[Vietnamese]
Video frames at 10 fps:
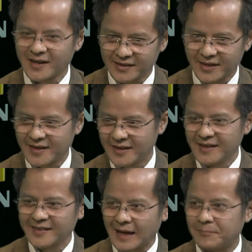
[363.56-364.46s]
thể
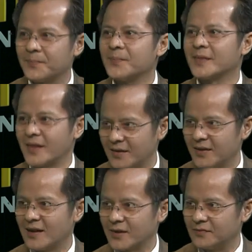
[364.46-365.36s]
tập cho người
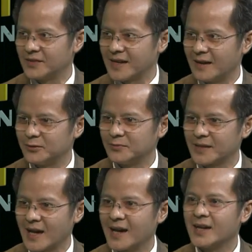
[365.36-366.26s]
lao động Việt Nam của chúng
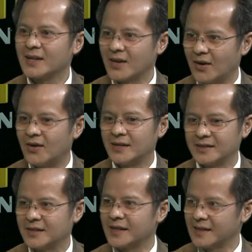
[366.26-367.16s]
ta có
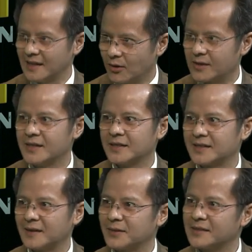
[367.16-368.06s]
được cái kỷ luật
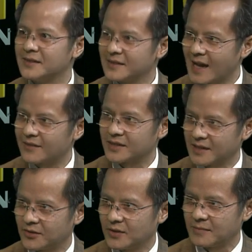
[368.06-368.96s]
trong cái tương tác và cái
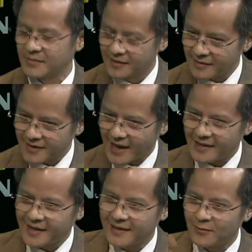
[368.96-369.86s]
phối hợp đẩy
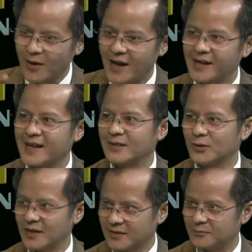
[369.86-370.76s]
cái hiệu quả cái năng yeah. suất
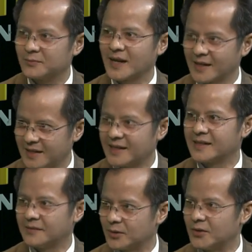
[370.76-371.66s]
lao động chúng ta khi kết
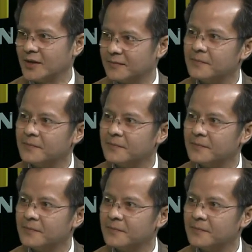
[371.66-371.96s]
hợp đội nhóm.